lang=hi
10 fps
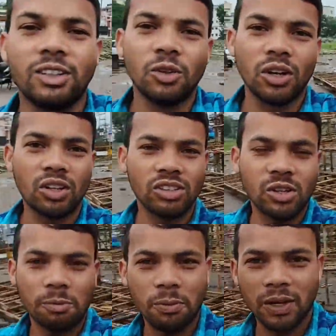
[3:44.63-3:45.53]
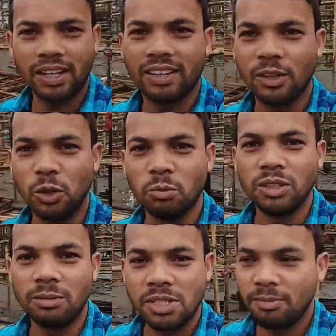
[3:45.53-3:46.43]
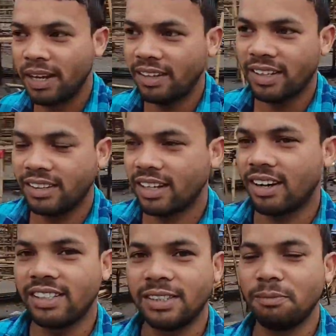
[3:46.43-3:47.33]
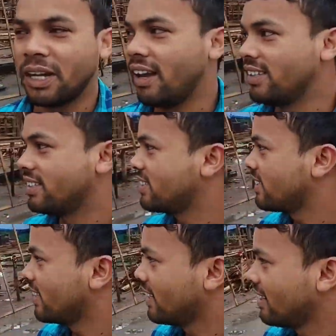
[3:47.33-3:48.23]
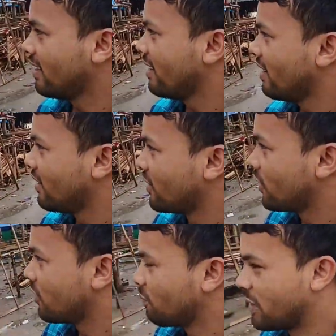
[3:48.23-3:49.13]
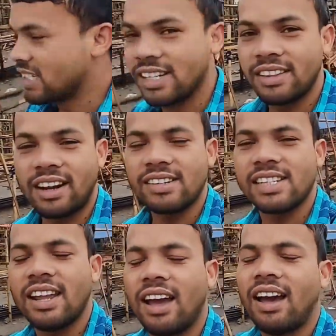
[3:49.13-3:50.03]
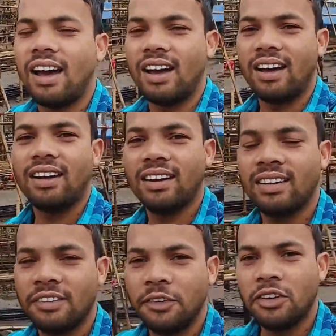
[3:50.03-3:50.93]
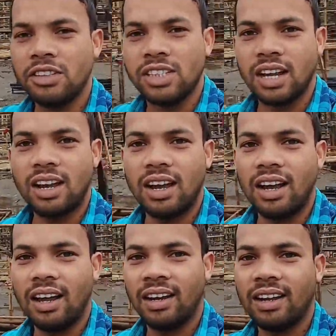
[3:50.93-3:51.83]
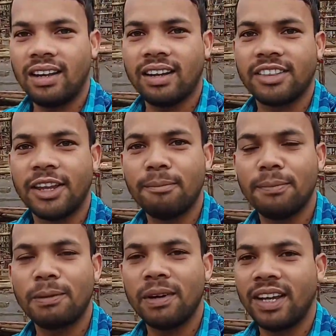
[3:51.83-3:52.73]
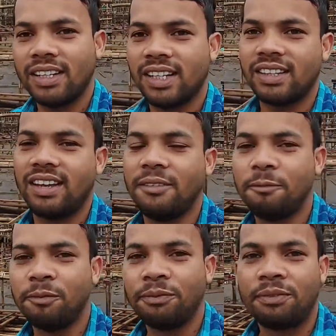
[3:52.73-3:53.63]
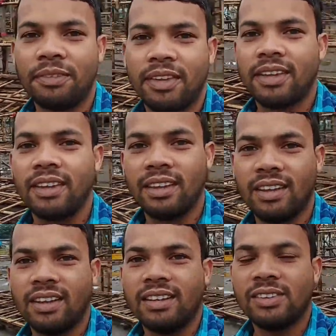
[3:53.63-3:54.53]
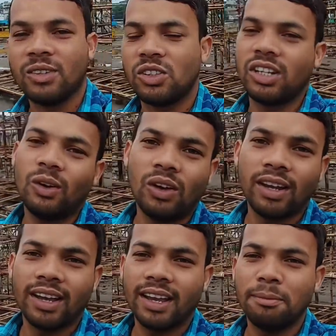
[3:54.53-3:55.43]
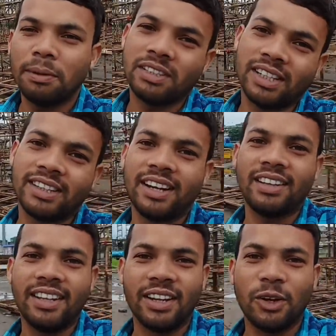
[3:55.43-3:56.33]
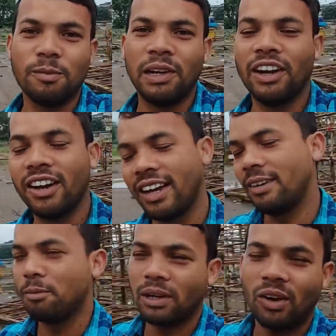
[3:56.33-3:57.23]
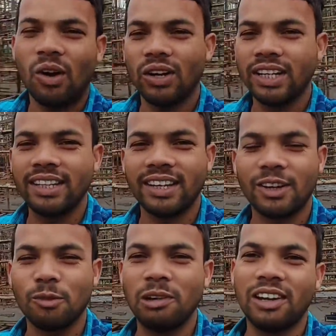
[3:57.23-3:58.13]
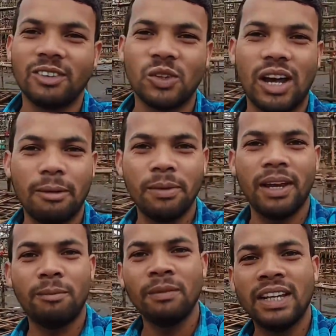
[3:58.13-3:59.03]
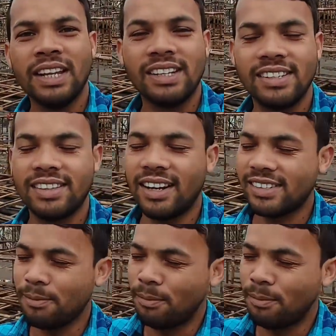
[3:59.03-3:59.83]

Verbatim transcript: दुर्गा उत्सव पूरे धूमधाम से मनाया जाता है रांची में गाइस तो इसी तरह से हर जगह अलग अलग थीम पर बनाया जाता है सो चलो कहीं पर चंद्रयान देखने को मिलेगा कहीं पर और ही देखने को मिलेगा तो अभी हम इसी तरह से